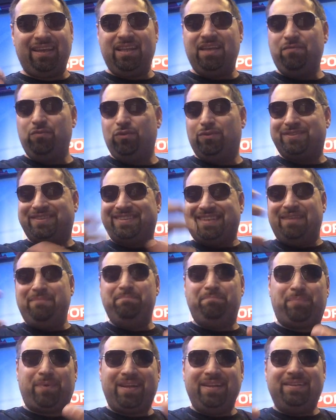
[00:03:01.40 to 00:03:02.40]
che devono
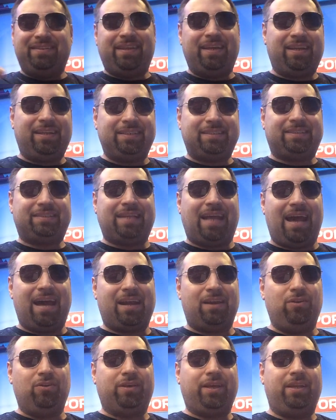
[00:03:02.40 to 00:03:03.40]
sempre
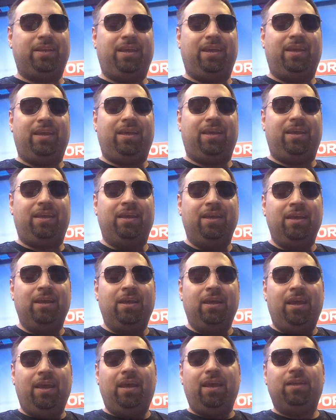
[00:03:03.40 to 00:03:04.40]
interessarlo, che ne
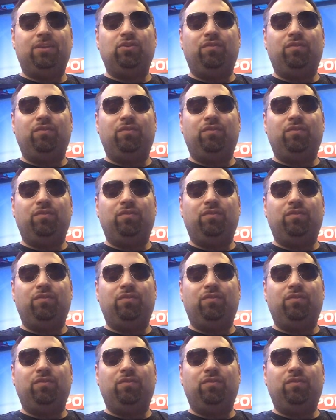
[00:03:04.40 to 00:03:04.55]
eh,